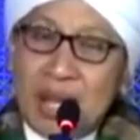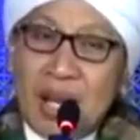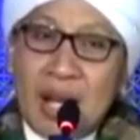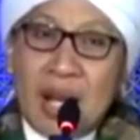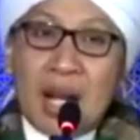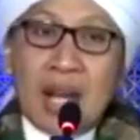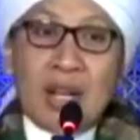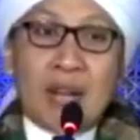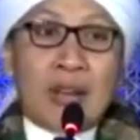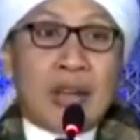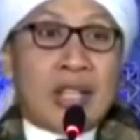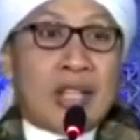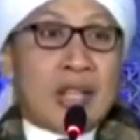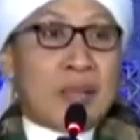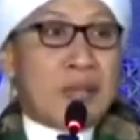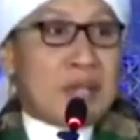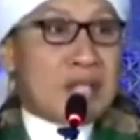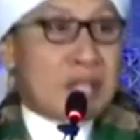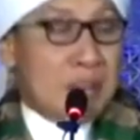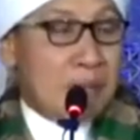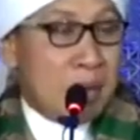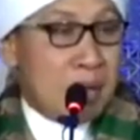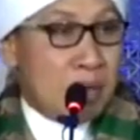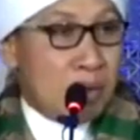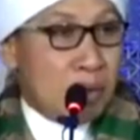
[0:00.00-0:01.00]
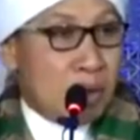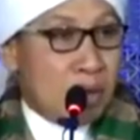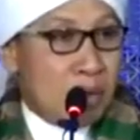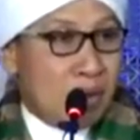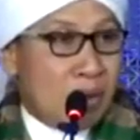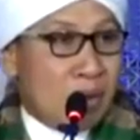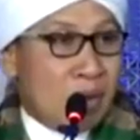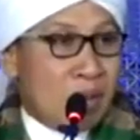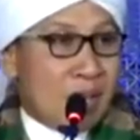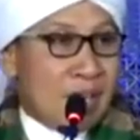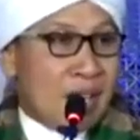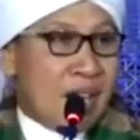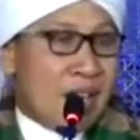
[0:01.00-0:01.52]
Kalau kita bisa menemukan
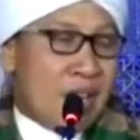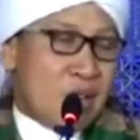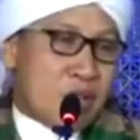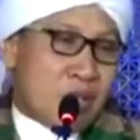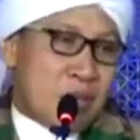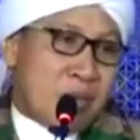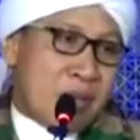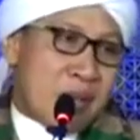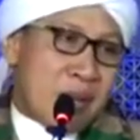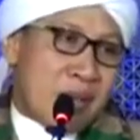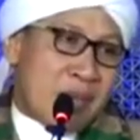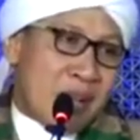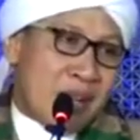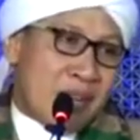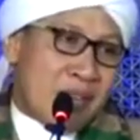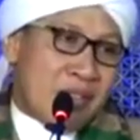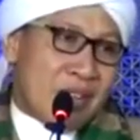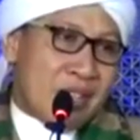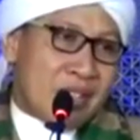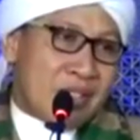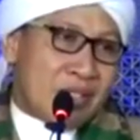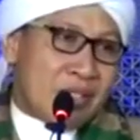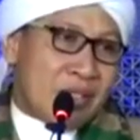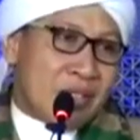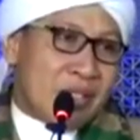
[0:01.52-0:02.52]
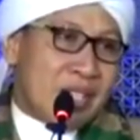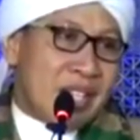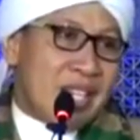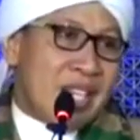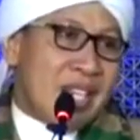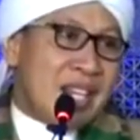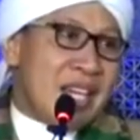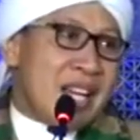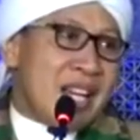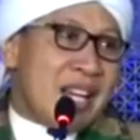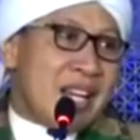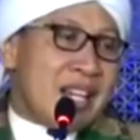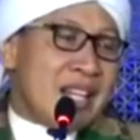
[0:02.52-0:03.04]
orangnya harus minta maaf langsung.
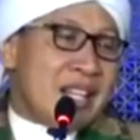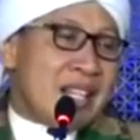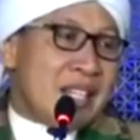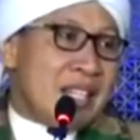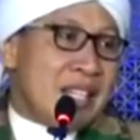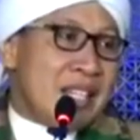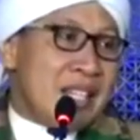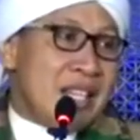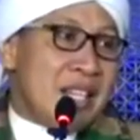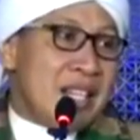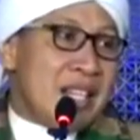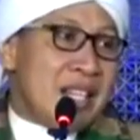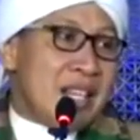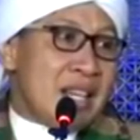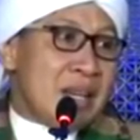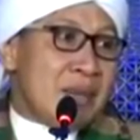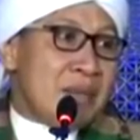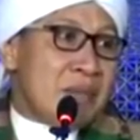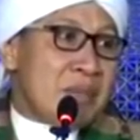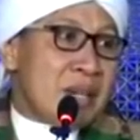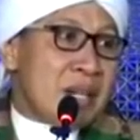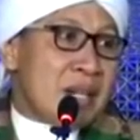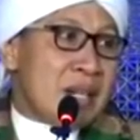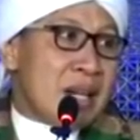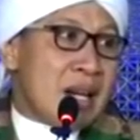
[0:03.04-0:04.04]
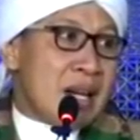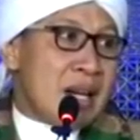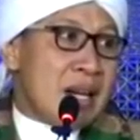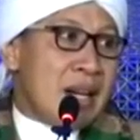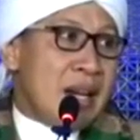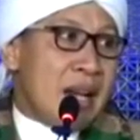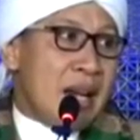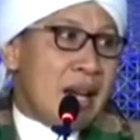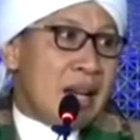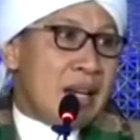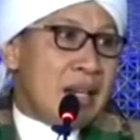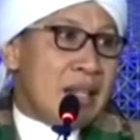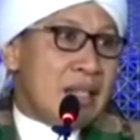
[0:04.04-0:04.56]
Ini di, ini dalam
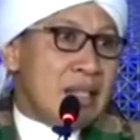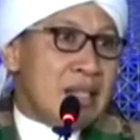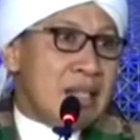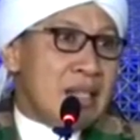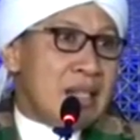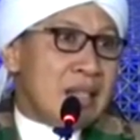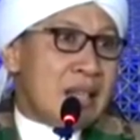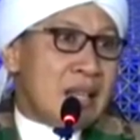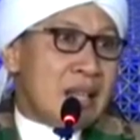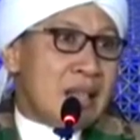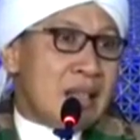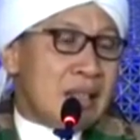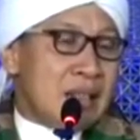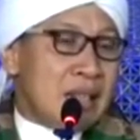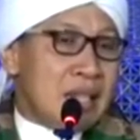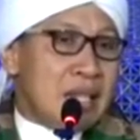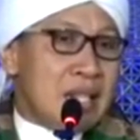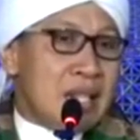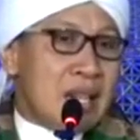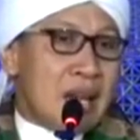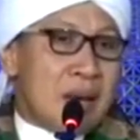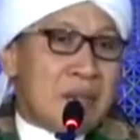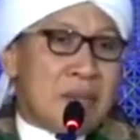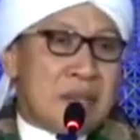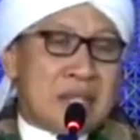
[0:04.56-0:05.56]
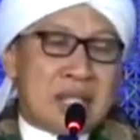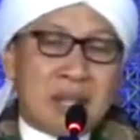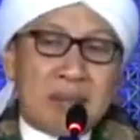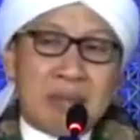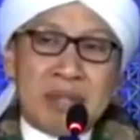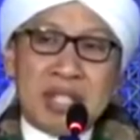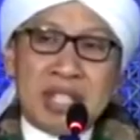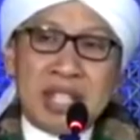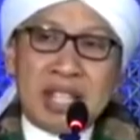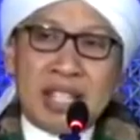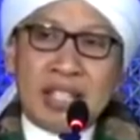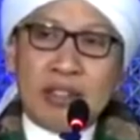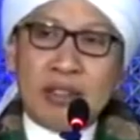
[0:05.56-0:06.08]
keadaan kita tidak bisa
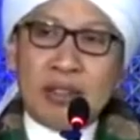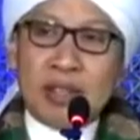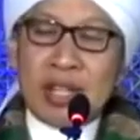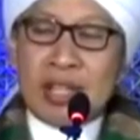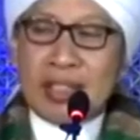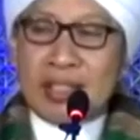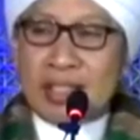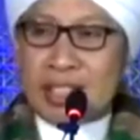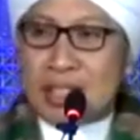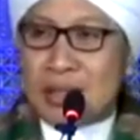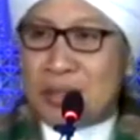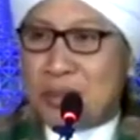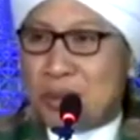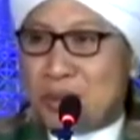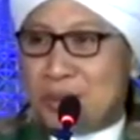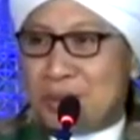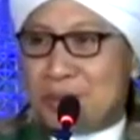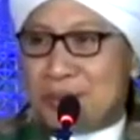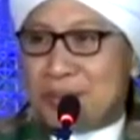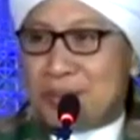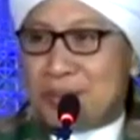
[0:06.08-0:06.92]
mencari orang tersebut.